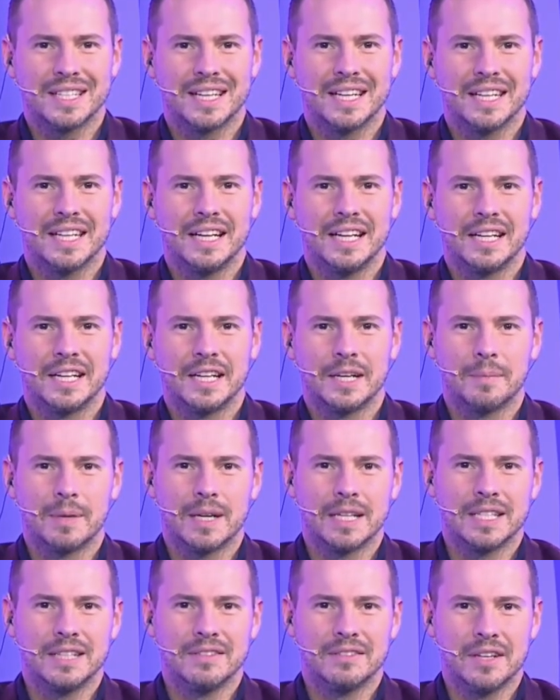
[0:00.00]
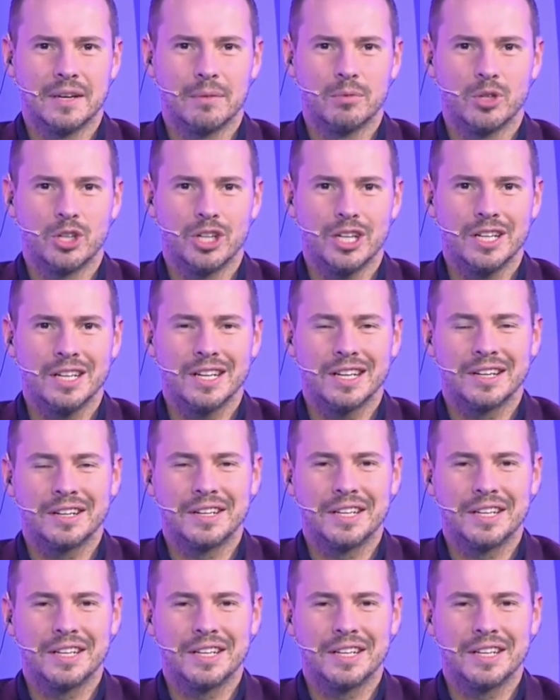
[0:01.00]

на канале «Корпоративное обучение».